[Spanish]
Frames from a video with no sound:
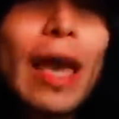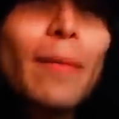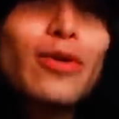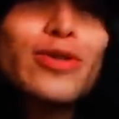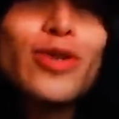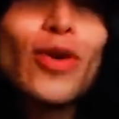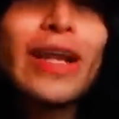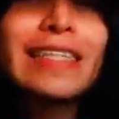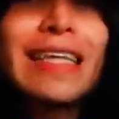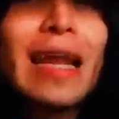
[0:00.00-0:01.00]

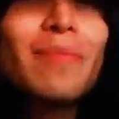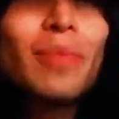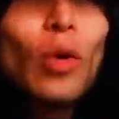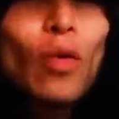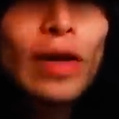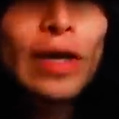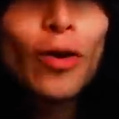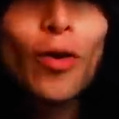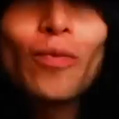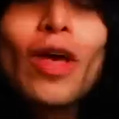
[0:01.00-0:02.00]
emociones al
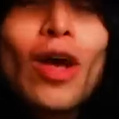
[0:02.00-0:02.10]
público.